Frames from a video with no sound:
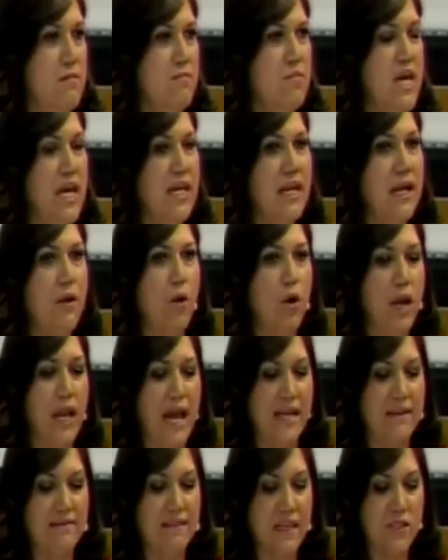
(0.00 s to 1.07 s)
viene con
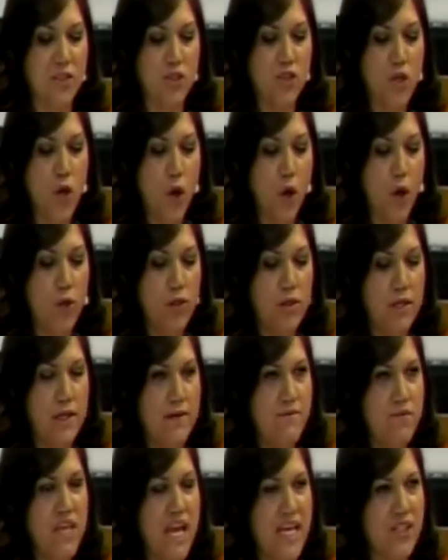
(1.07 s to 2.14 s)
la intención
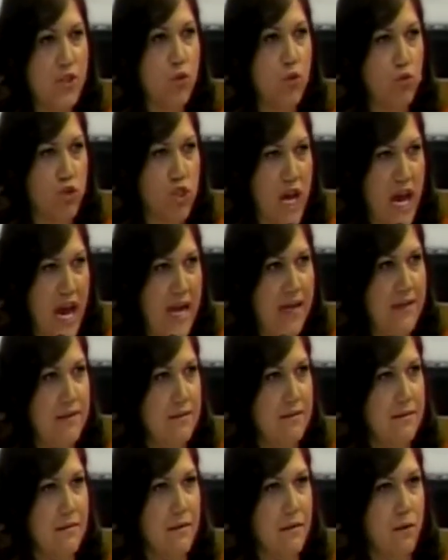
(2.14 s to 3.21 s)
de escuchar
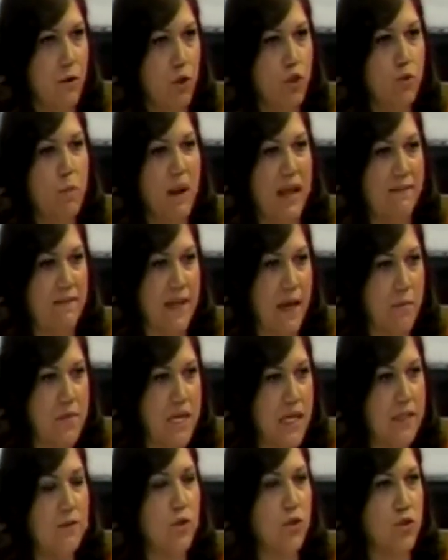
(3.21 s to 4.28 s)
los
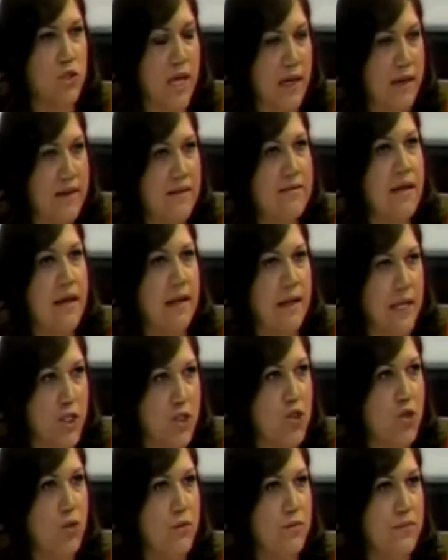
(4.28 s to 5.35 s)
planteamientos que aquí se han
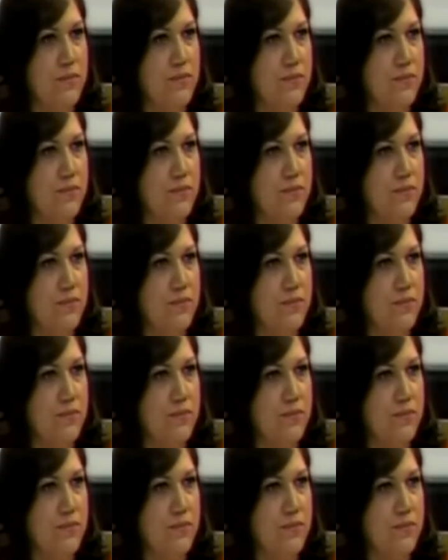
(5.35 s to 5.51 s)
hecho.